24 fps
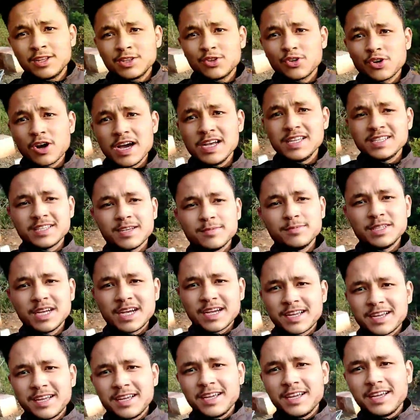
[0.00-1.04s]
तो गाइज अब
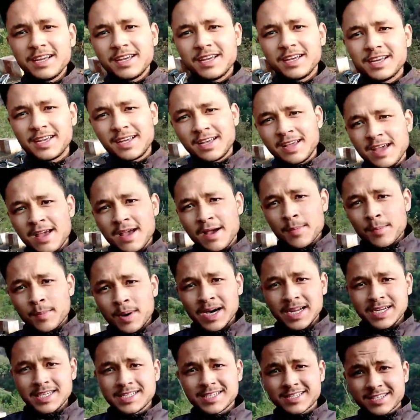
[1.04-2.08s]
जाके
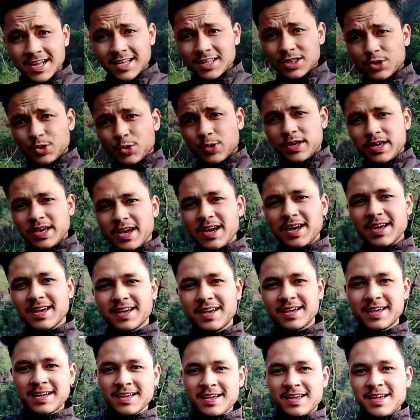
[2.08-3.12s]
बारिश शांत हुई है
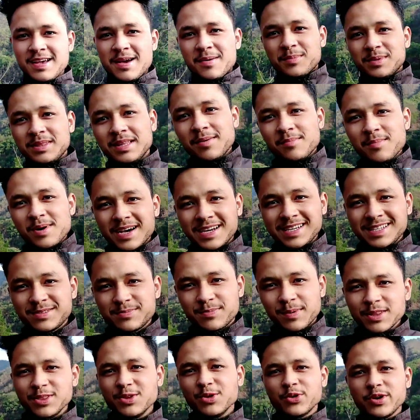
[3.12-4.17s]
मतलब बारिश
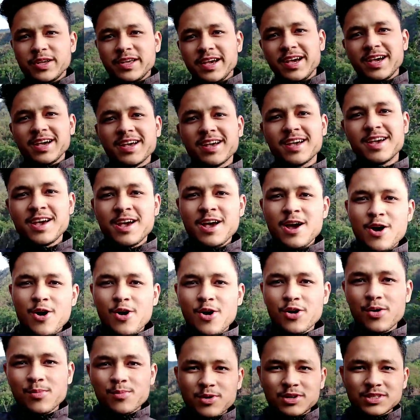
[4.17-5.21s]
बंद हुई है
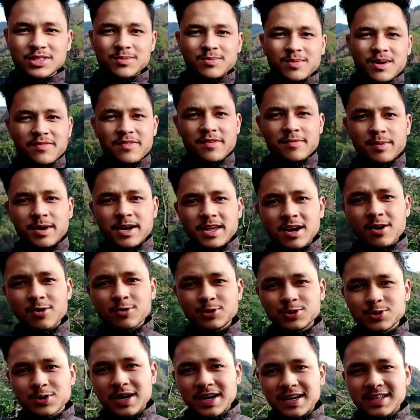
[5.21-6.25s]
और मौसम काफ़ी बढ़िया
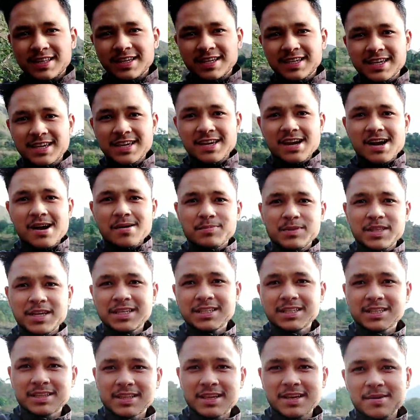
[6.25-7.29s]
हो चुका है देखिए आप
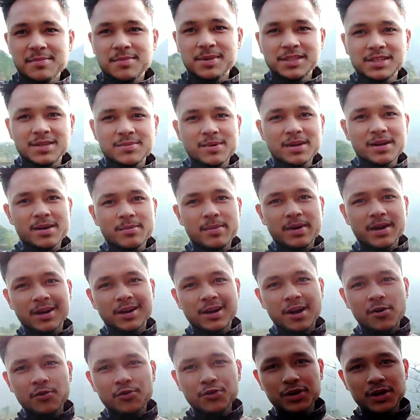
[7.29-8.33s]
देख सकते हैं पीछे मेरा
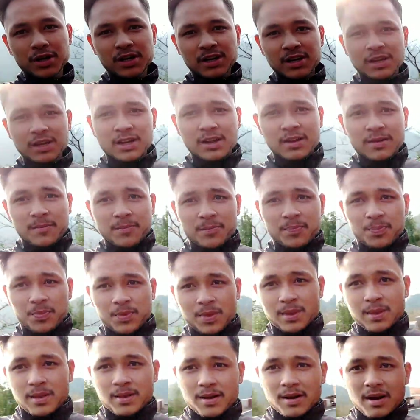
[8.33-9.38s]
बैकग्राउंड
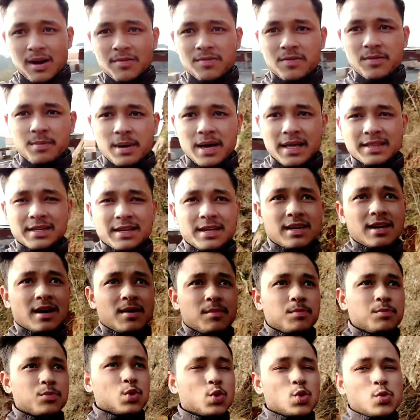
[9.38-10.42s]
काफ़ी बेहतरीन
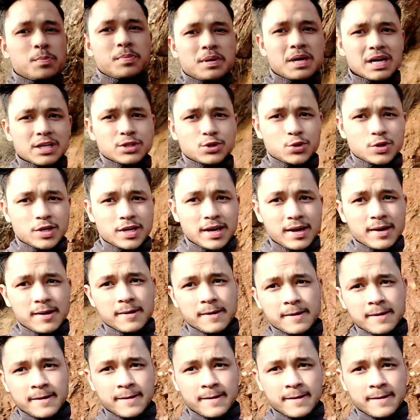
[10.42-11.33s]
अब धूप भी आ चुकी है